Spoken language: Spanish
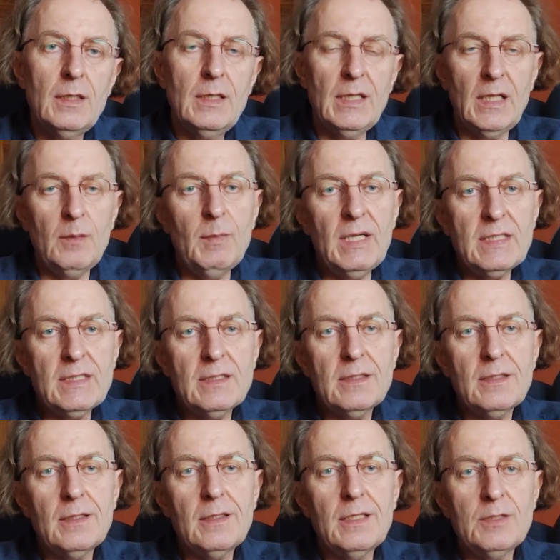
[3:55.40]
Nada más,
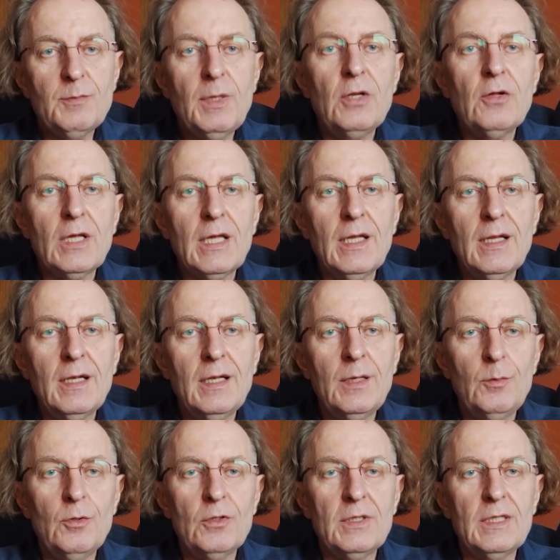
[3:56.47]
espero que el
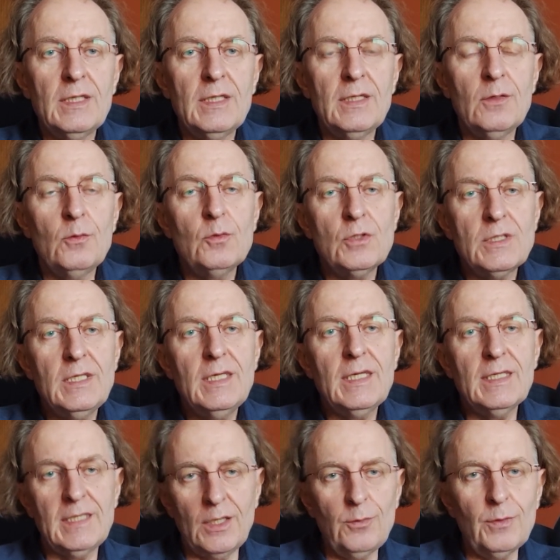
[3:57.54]
libro te guste y
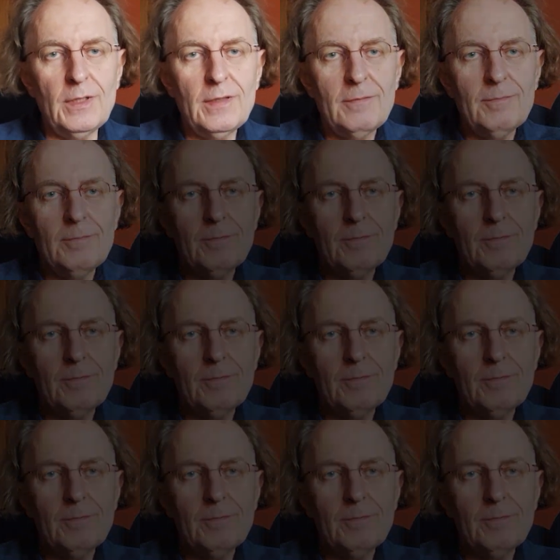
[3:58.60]
que te ayude.